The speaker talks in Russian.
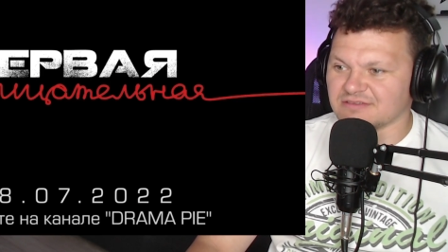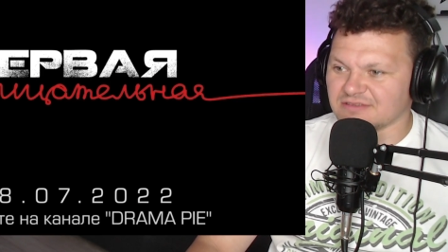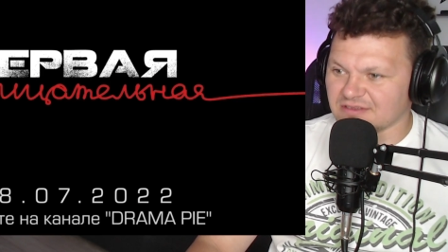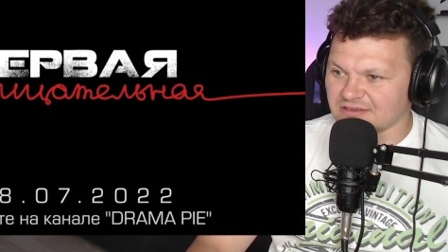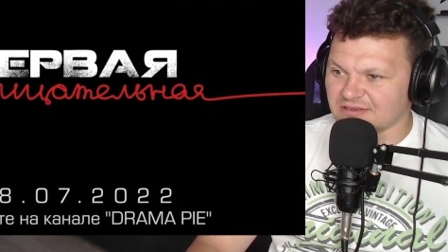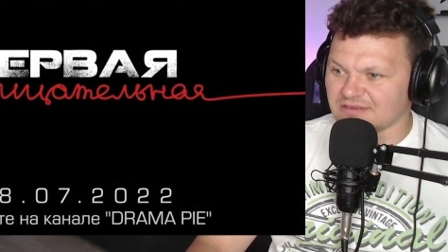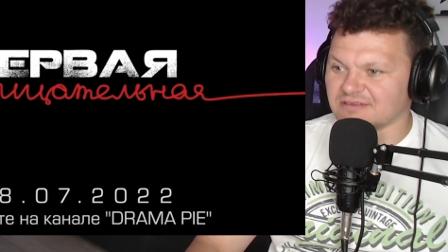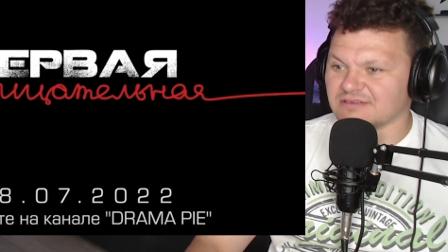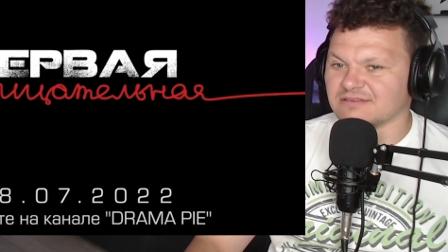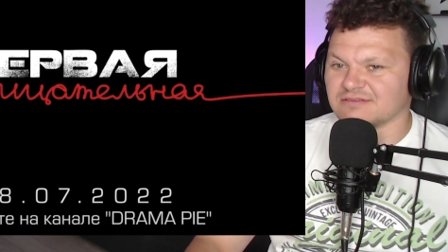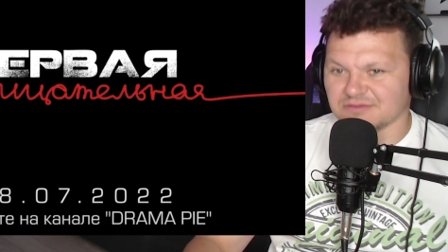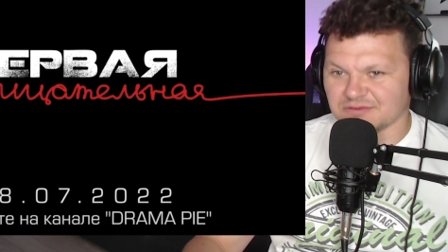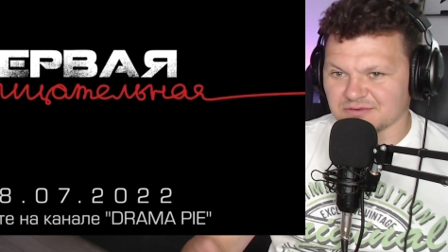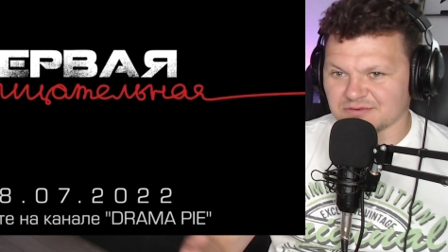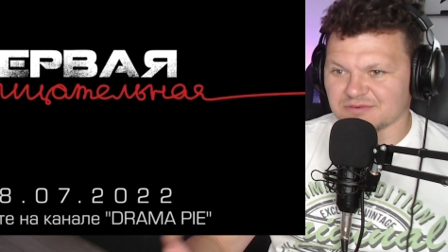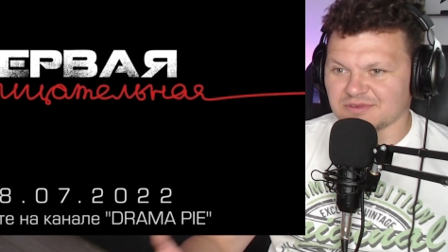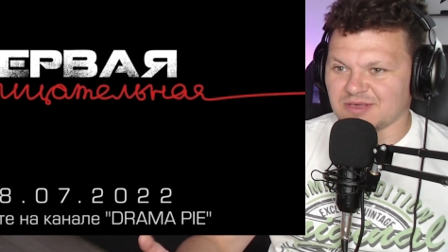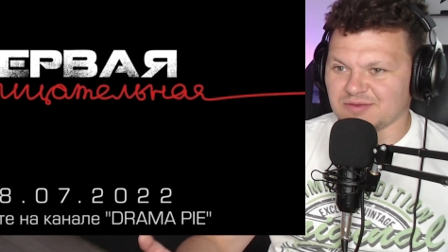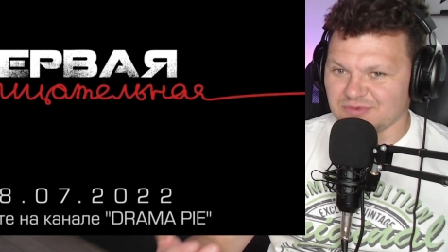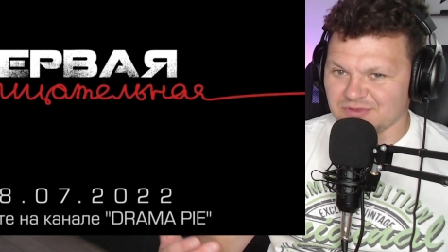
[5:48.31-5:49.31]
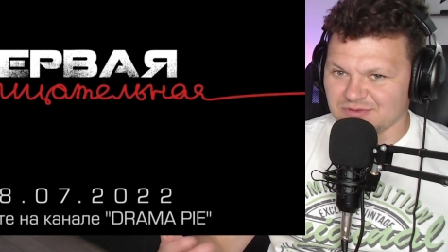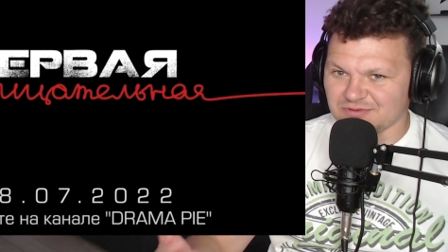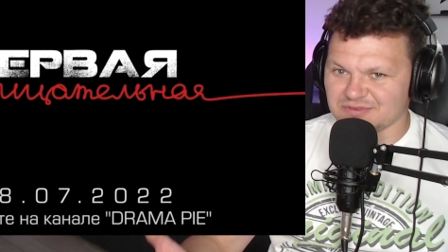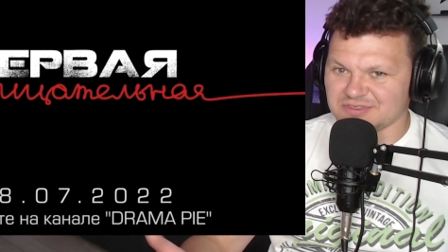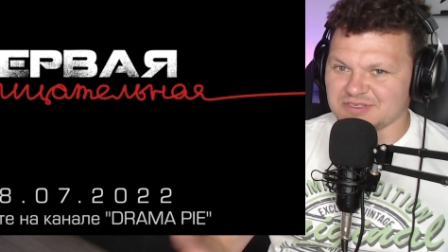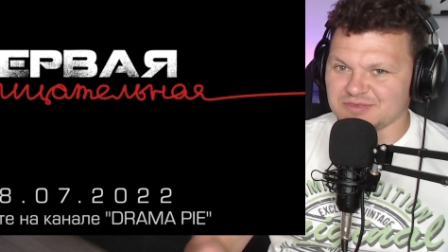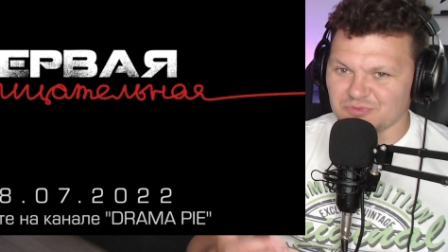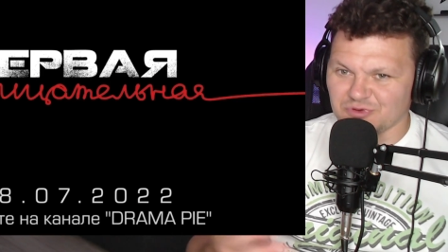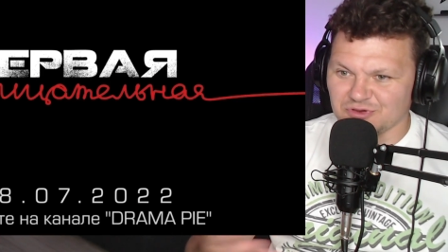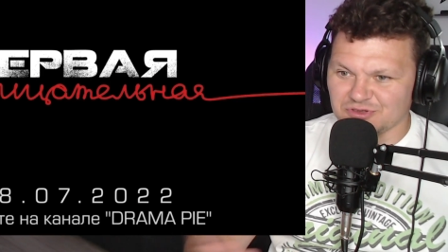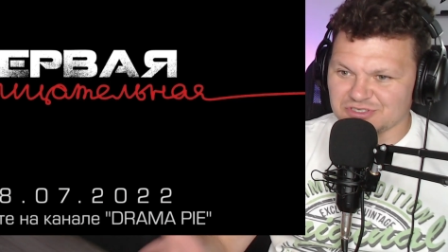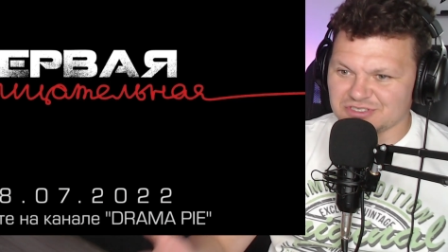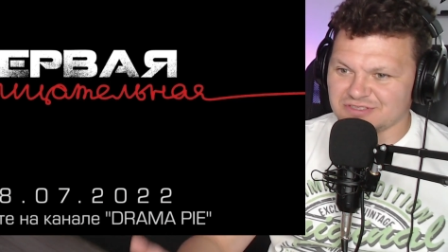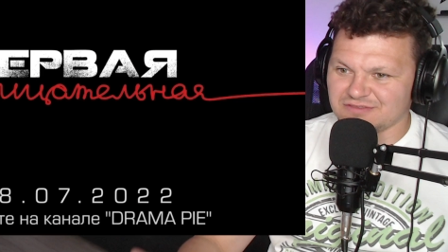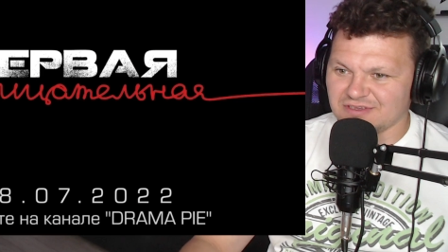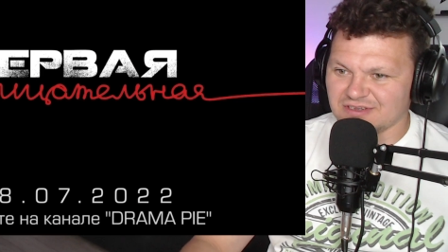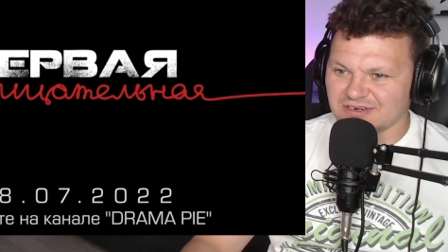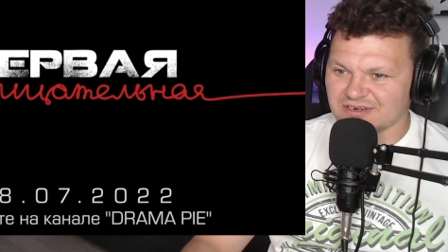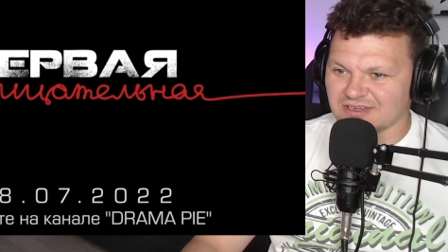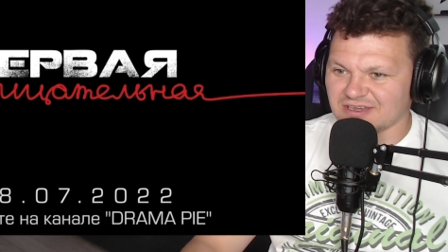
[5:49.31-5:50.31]
Ну, я имею в виду седьмое
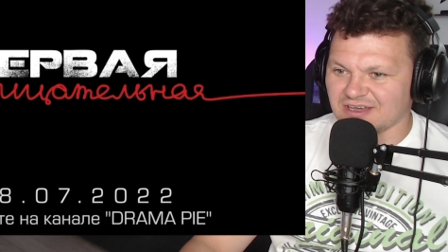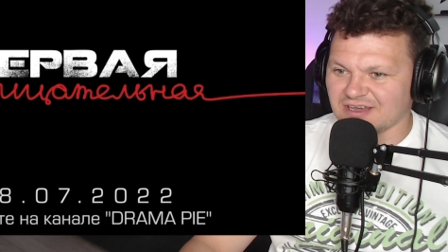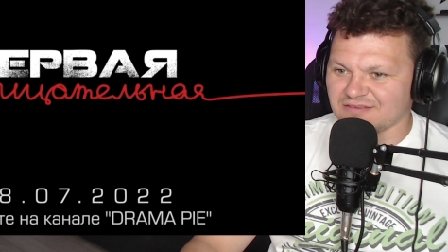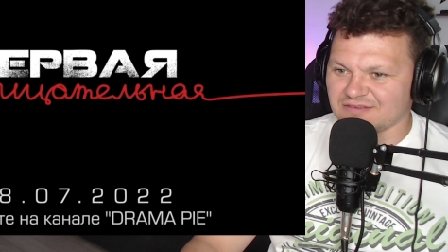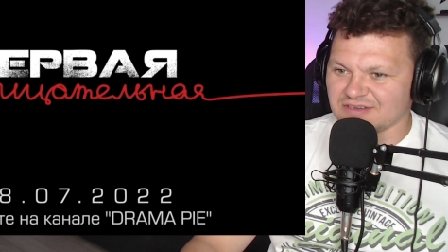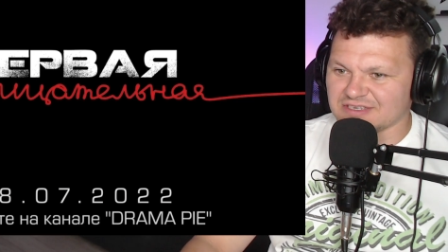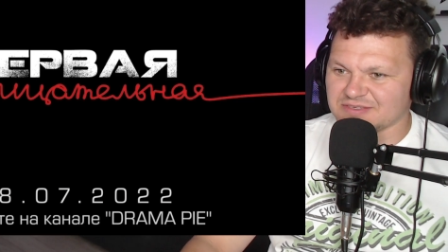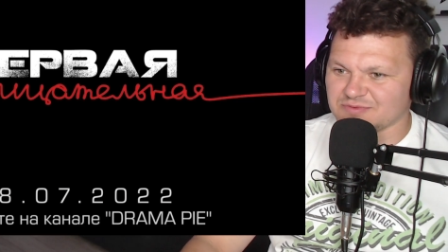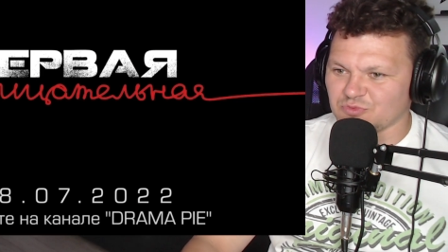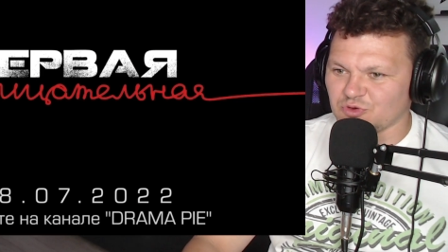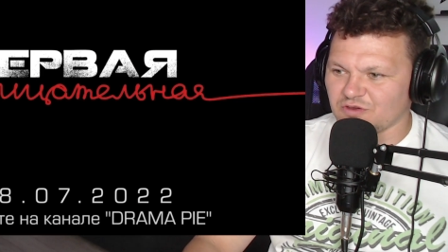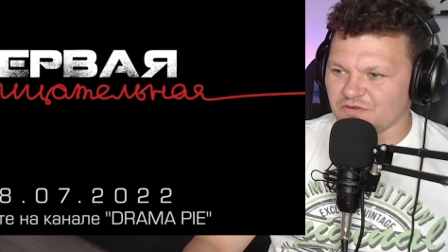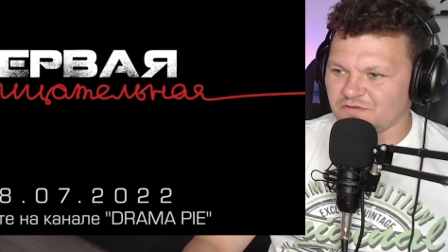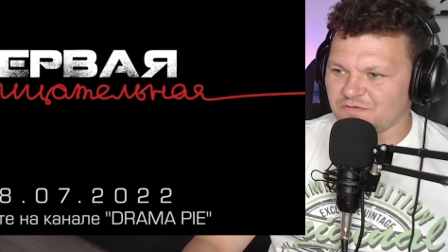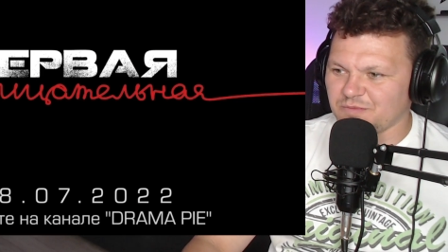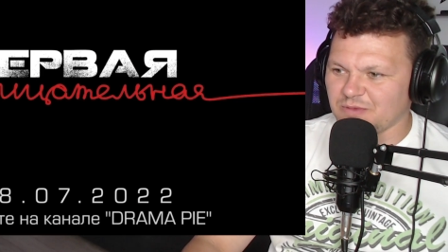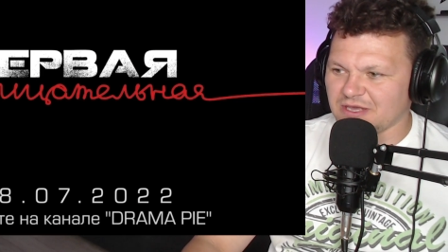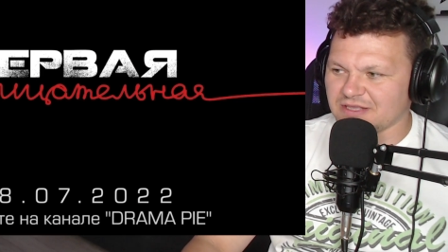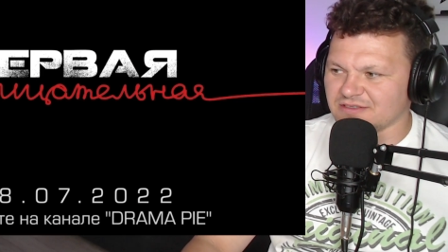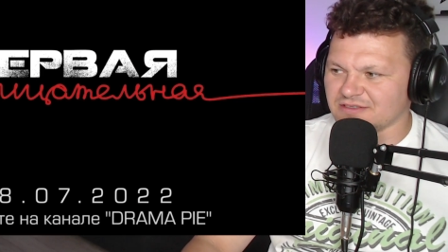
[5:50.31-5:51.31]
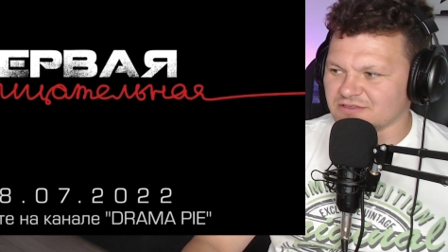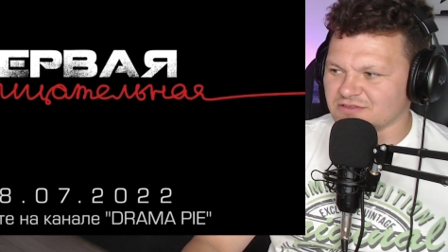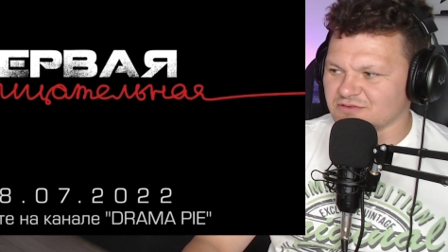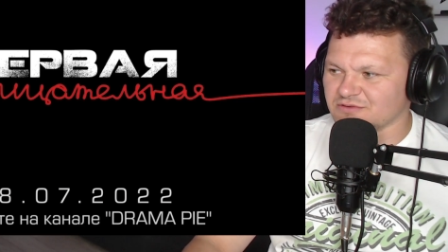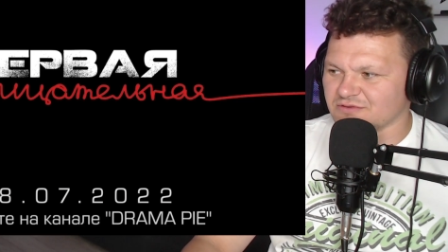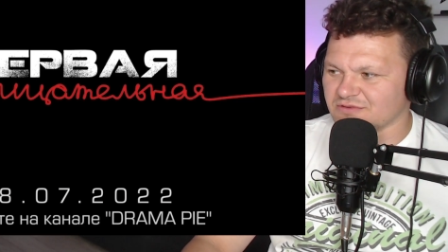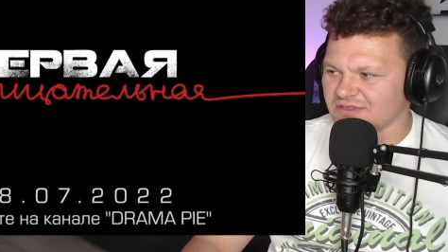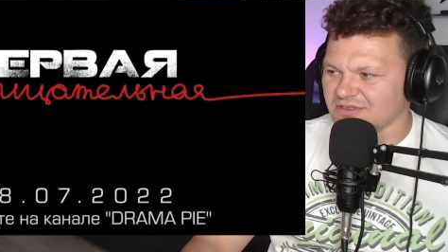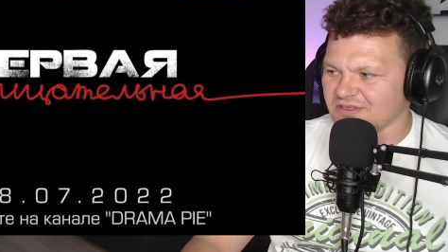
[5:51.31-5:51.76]
четверг, а восьмое в пятницу.